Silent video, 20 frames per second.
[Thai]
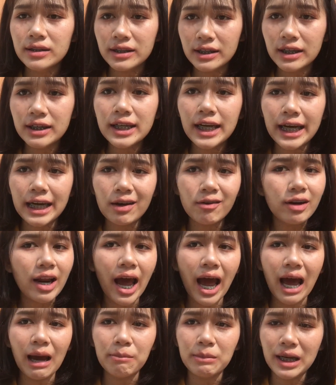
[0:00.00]
ซึ่งเนยก็
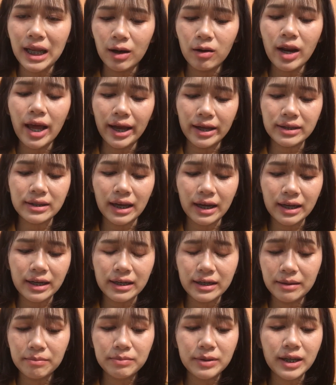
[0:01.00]
ทาไปแล้วแหละจาก
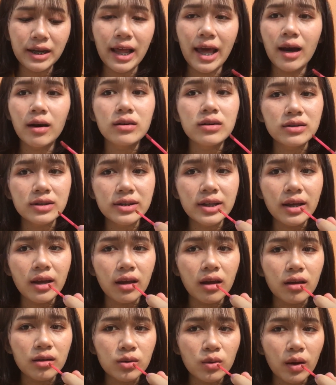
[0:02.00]
คลิปที่แล้วคือสี
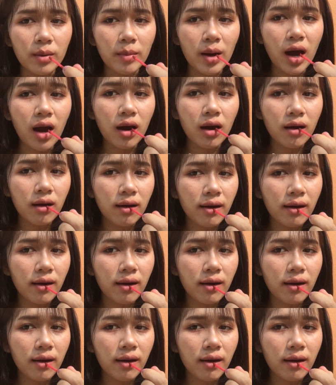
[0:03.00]
สวยมาก